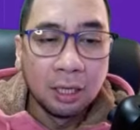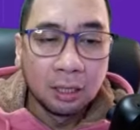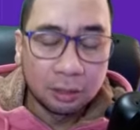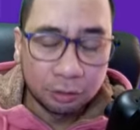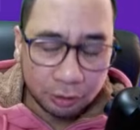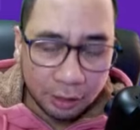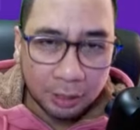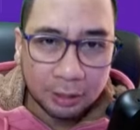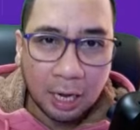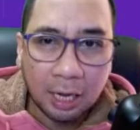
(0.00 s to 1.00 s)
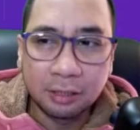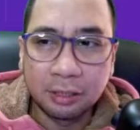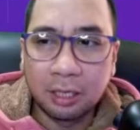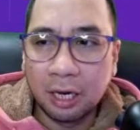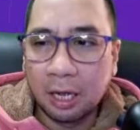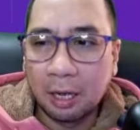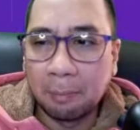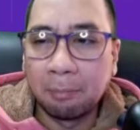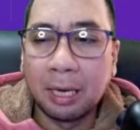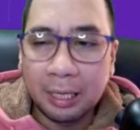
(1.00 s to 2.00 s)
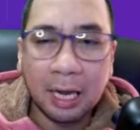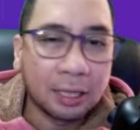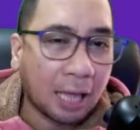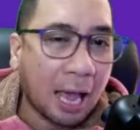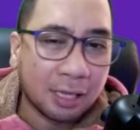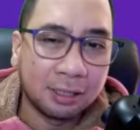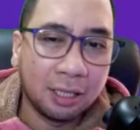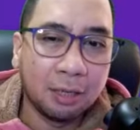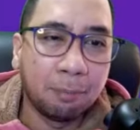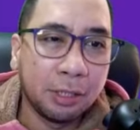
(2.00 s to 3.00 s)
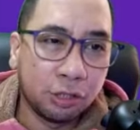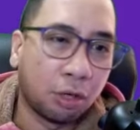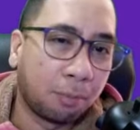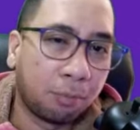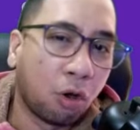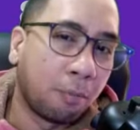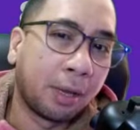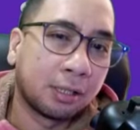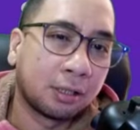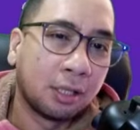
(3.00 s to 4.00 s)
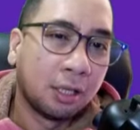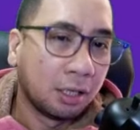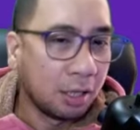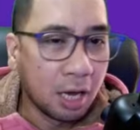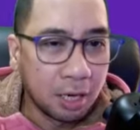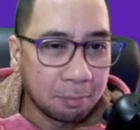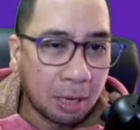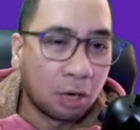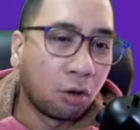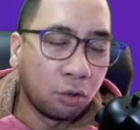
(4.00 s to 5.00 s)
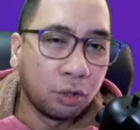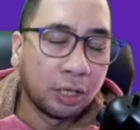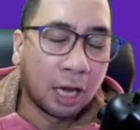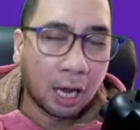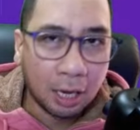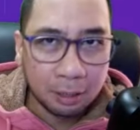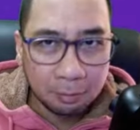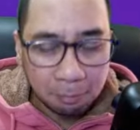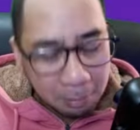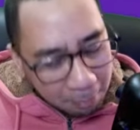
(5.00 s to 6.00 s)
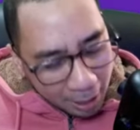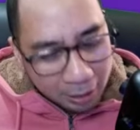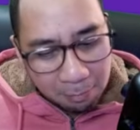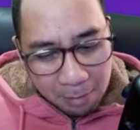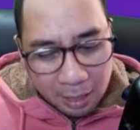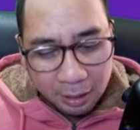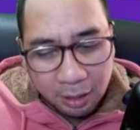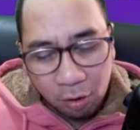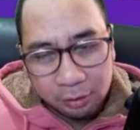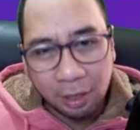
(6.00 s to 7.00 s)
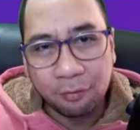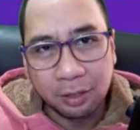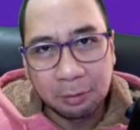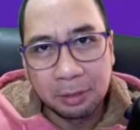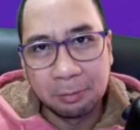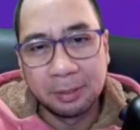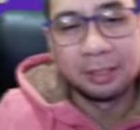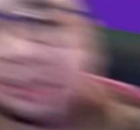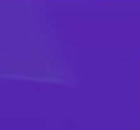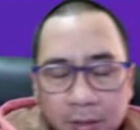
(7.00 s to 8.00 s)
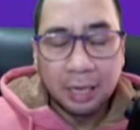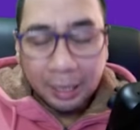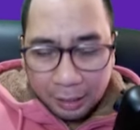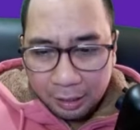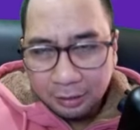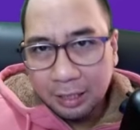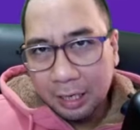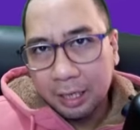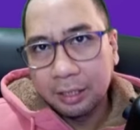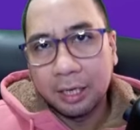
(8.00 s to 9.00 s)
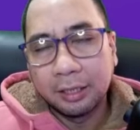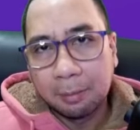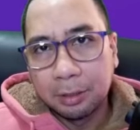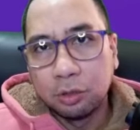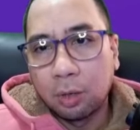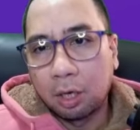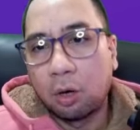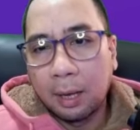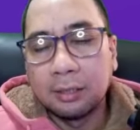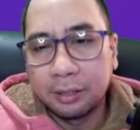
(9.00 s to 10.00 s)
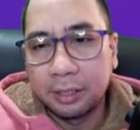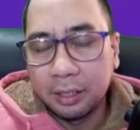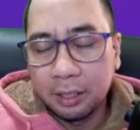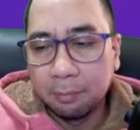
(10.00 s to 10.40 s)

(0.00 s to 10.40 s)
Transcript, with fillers: Tentu saja kita akan segera melihat aksi Bishop, Gomez dan Balogun yang akan bermain kembali di Old Trafford teman-teman. Dengan ada rencananya kita menjual Kowalczyk di